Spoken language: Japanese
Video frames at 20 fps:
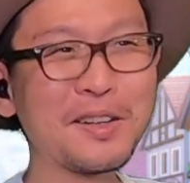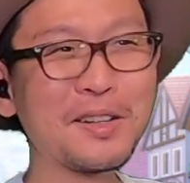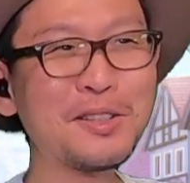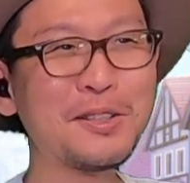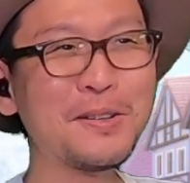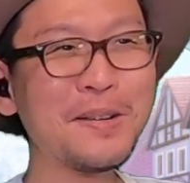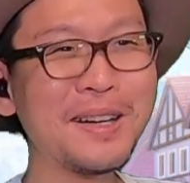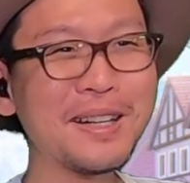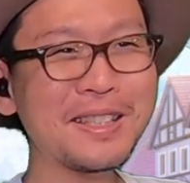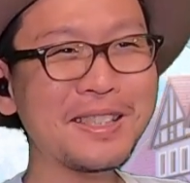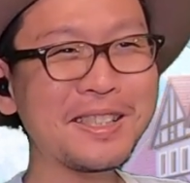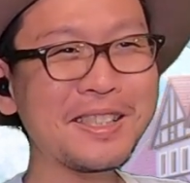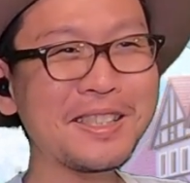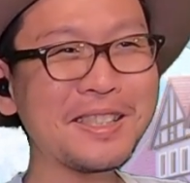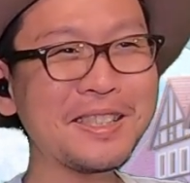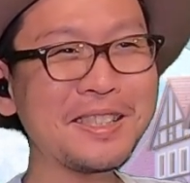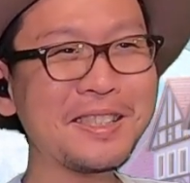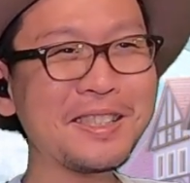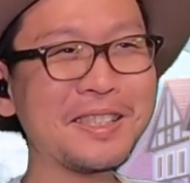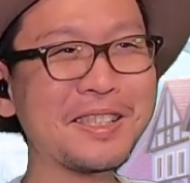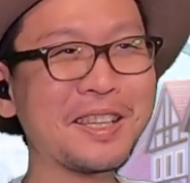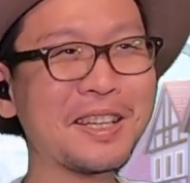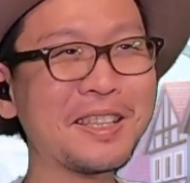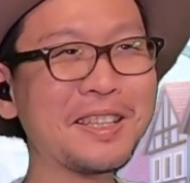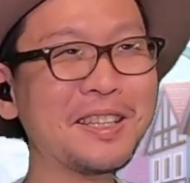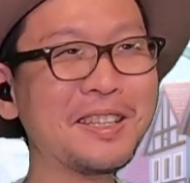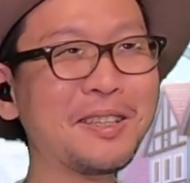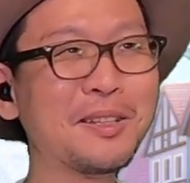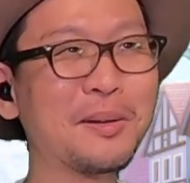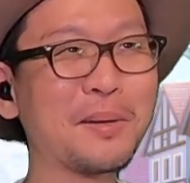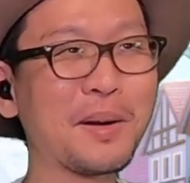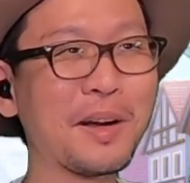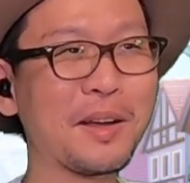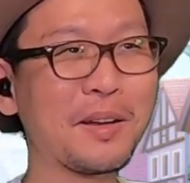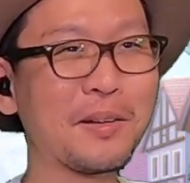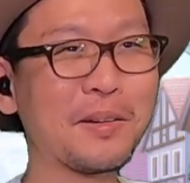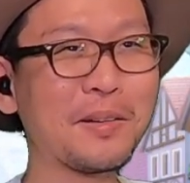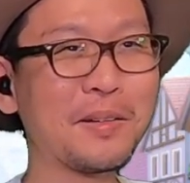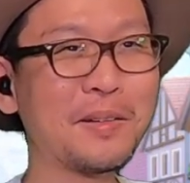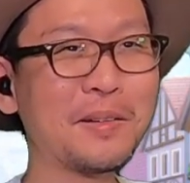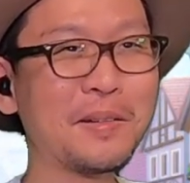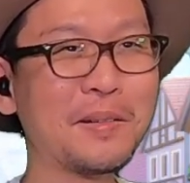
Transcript: う、詳しいんじゃねえのかよ。